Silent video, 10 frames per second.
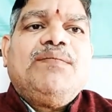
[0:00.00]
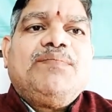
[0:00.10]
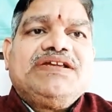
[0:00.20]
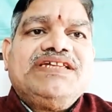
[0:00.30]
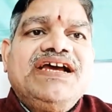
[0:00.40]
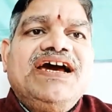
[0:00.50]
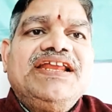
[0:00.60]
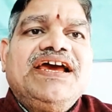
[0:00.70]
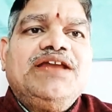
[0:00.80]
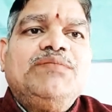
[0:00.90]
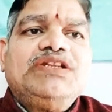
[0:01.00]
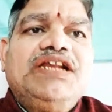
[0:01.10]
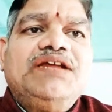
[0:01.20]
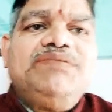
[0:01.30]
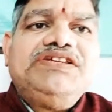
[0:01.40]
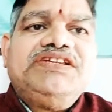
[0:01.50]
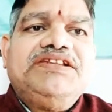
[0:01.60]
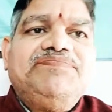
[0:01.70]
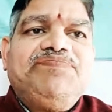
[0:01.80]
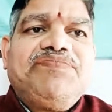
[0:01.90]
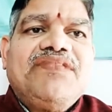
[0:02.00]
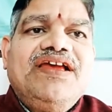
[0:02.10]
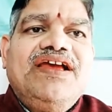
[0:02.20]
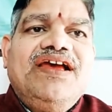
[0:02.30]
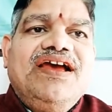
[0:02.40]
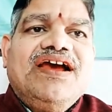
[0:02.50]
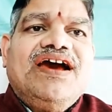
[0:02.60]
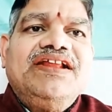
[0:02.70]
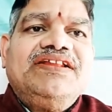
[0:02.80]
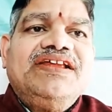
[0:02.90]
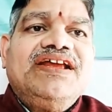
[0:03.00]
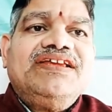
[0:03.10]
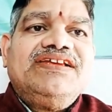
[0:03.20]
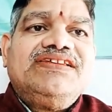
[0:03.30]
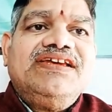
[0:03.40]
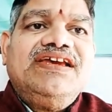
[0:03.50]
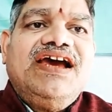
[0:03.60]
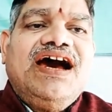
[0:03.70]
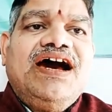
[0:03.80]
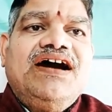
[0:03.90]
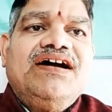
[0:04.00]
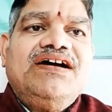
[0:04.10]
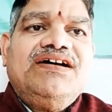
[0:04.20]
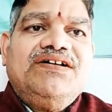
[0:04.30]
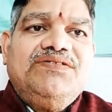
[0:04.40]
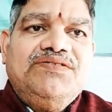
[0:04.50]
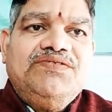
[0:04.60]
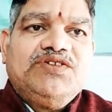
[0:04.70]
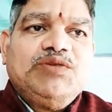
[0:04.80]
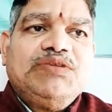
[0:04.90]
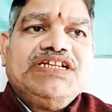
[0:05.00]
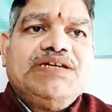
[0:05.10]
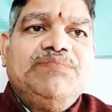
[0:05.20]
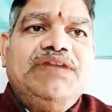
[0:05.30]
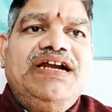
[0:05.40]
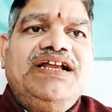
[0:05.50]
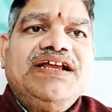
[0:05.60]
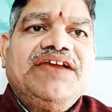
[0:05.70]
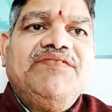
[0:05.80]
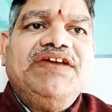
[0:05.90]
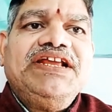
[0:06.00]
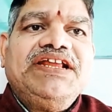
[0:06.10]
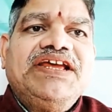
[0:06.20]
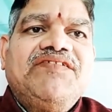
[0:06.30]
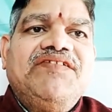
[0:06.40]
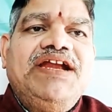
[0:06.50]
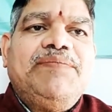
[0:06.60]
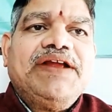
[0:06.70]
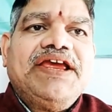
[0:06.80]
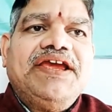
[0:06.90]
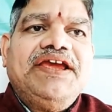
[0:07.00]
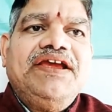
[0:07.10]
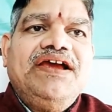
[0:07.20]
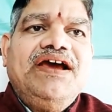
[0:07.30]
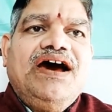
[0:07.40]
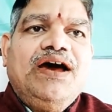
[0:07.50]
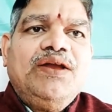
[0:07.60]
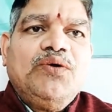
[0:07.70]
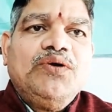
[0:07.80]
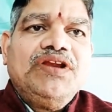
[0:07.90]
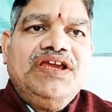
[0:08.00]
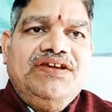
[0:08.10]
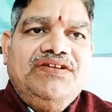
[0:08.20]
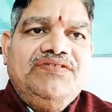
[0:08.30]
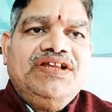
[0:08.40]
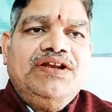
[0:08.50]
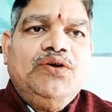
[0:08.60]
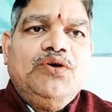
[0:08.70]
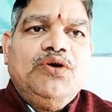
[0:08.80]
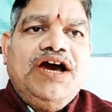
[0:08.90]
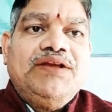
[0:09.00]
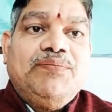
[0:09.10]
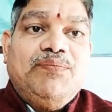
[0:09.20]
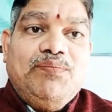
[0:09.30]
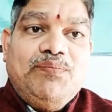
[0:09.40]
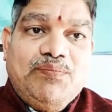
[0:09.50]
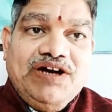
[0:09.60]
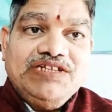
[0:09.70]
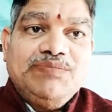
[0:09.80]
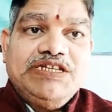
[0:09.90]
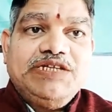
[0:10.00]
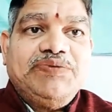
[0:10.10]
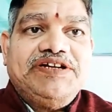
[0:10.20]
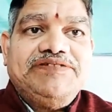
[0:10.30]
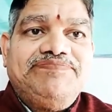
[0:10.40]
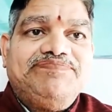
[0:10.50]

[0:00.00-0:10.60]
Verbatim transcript: ప్రసంగానికి అనుమతి లభించింది కానీ తీరా చేసి ఆ విశ్వమత సమ్మేళనంకి వేదిక దగ్గరికి వెళ్ళేప్పటికీ అనుకోని విధంలో ఆయన పాస్ మర్చిపోయాడు